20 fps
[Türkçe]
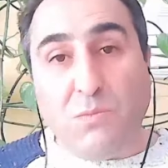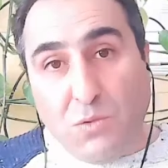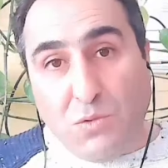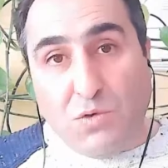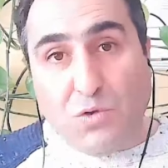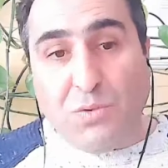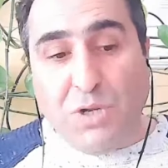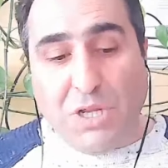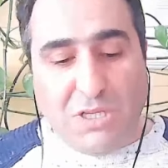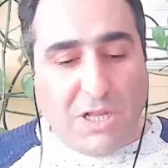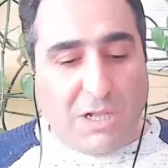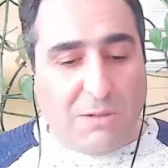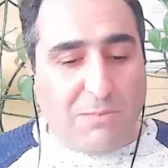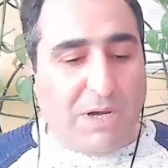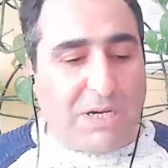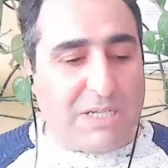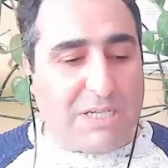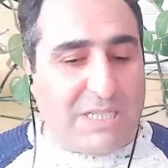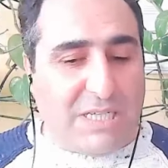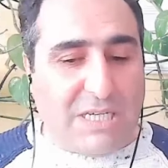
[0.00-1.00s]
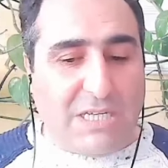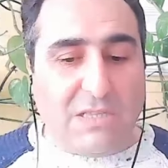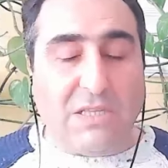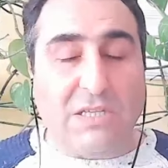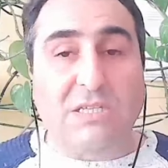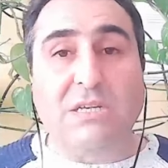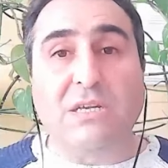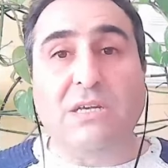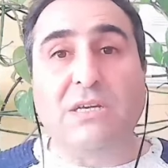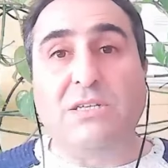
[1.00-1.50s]
Cumhuriyet Halk Partisi
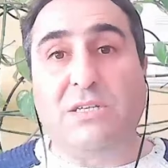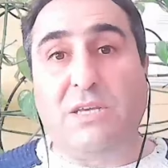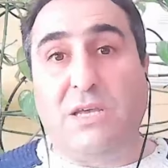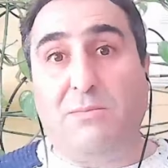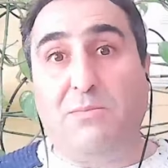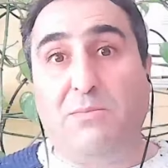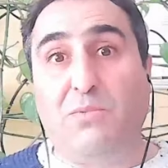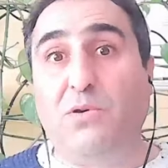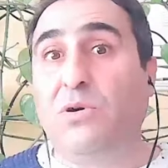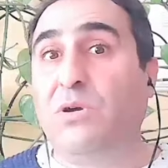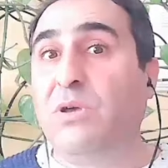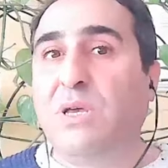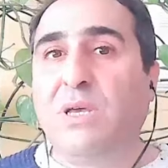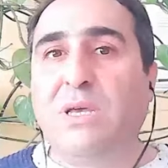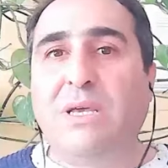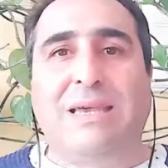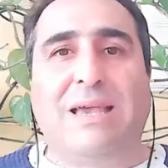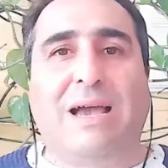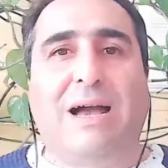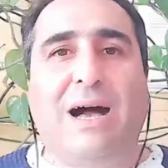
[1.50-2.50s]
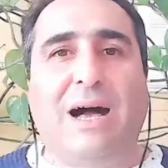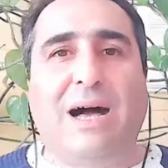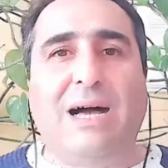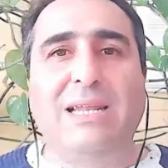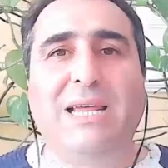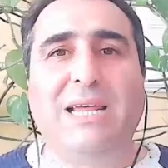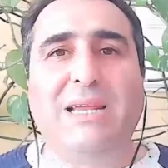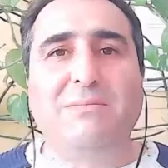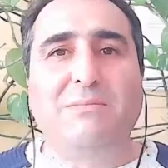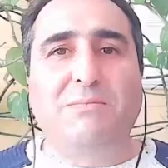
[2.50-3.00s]
kitlesi şey yapıyor. Ya
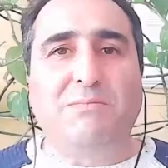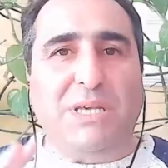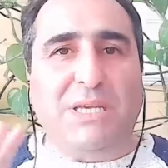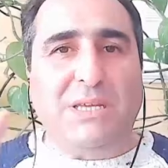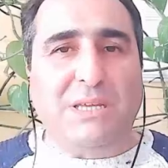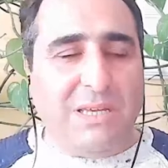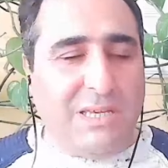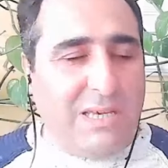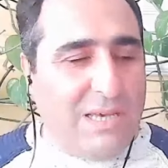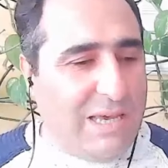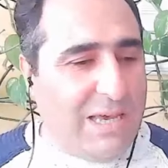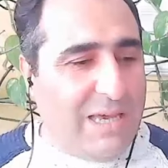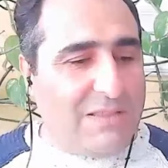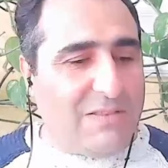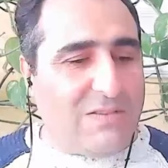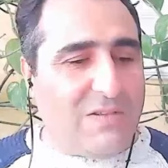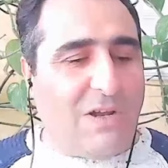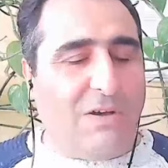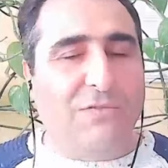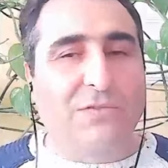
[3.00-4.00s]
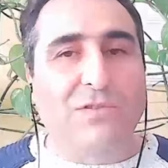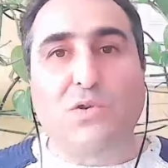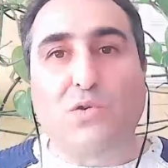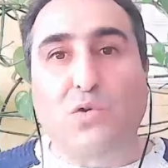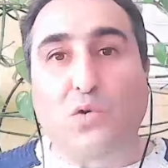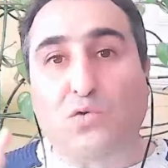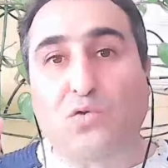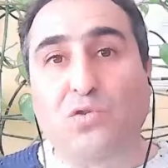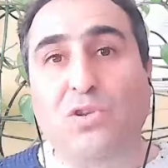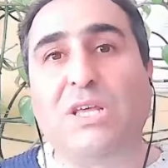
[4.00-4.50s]
halen bir etrafında
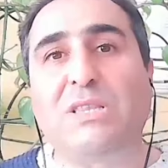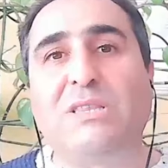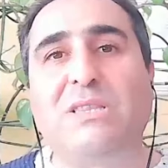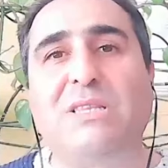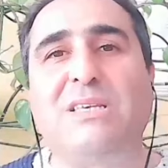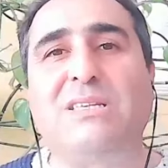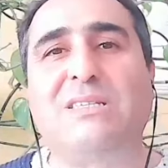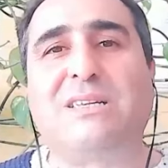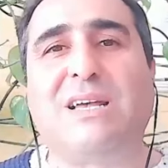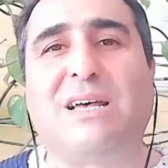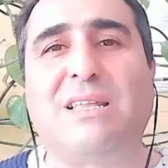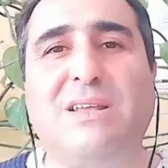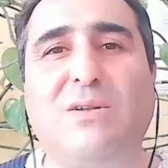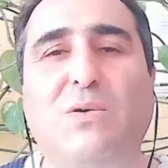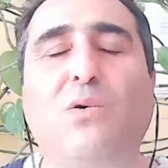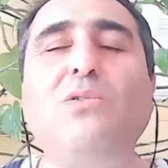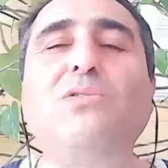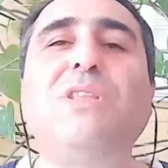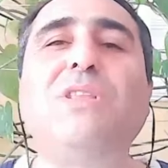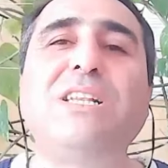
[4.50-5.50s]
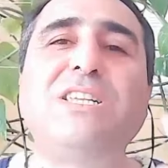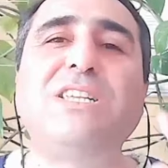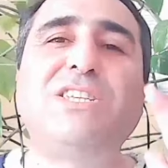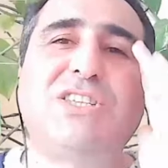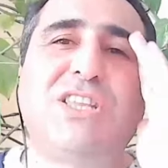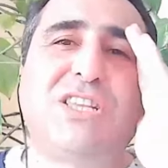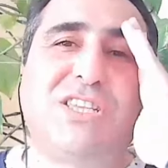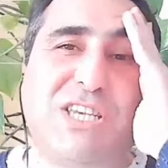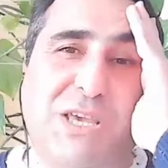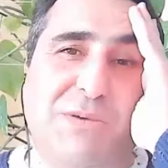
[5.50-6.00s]
kötü niyetli insanlar. Onlar
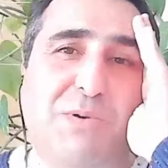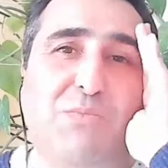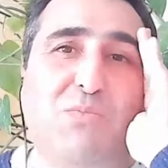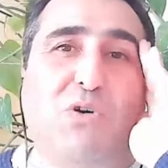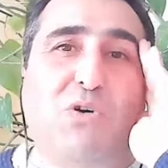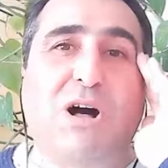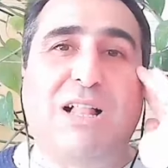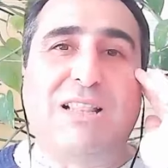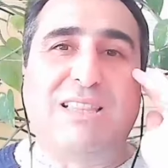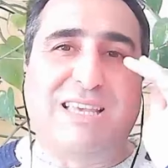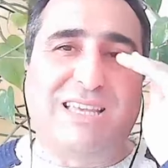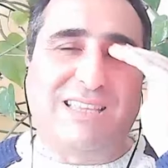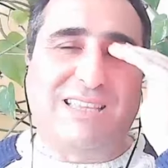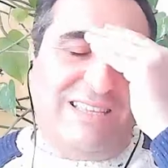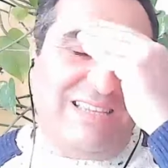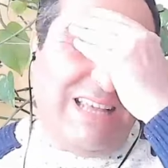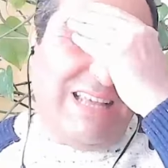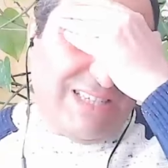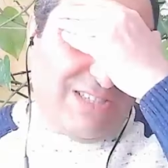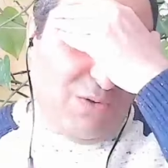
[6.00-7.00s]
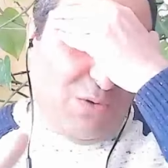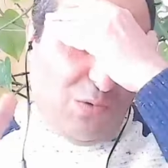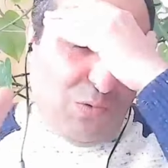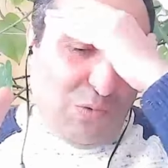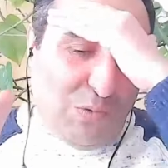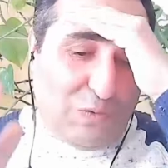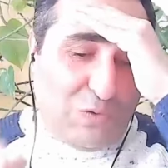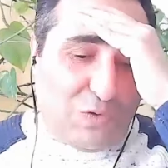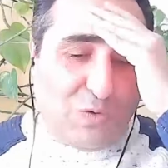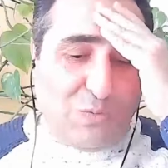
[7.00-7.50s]
işte CHP bu haldeydi. Neyse
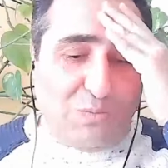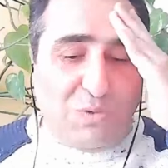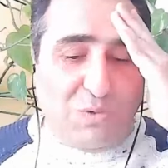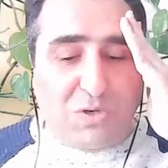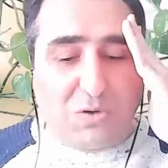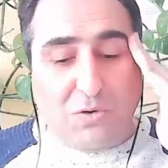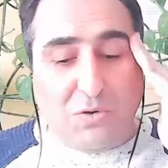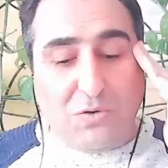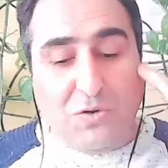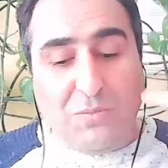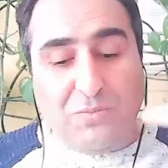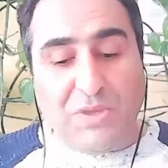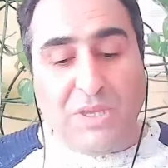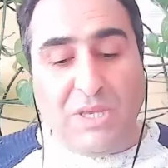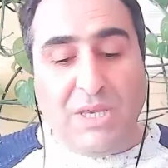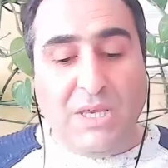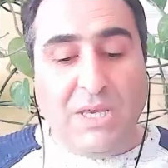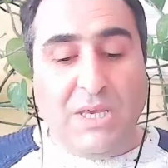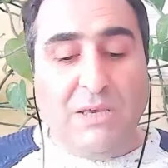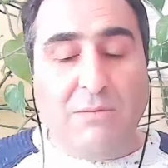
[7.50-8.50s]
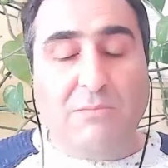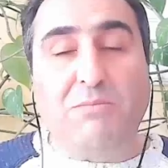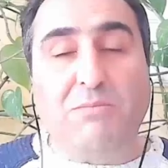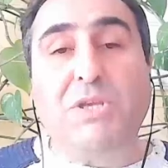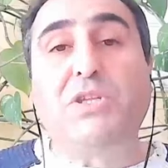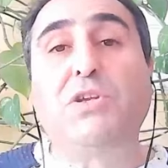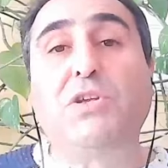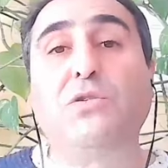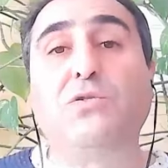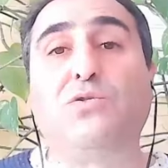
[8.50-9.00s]
o uzun bir konu.
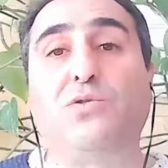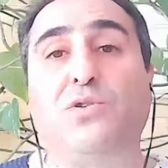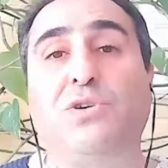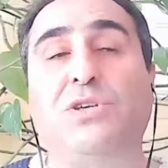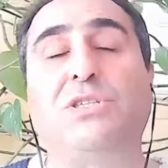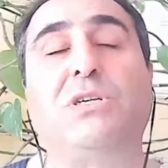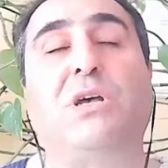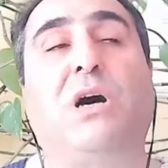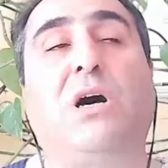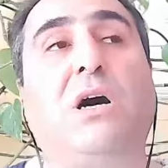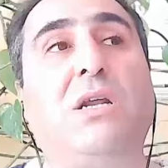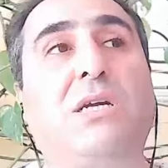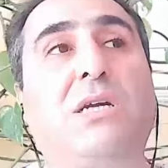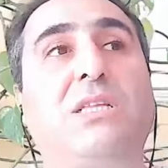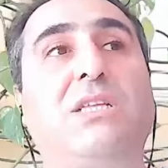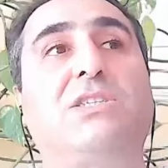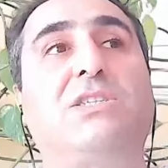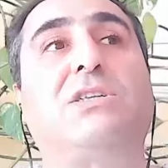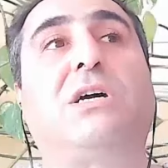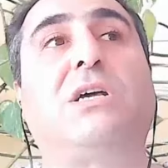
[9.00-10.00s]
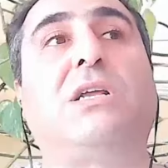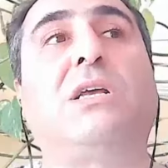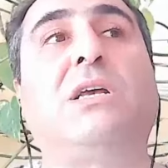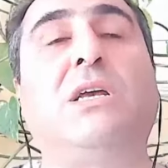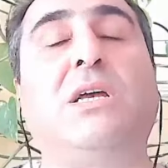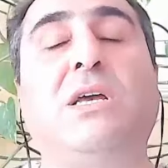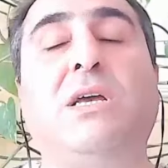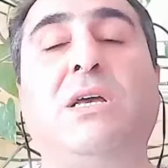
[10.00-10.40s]
Bitilcüyüz arkadaşlar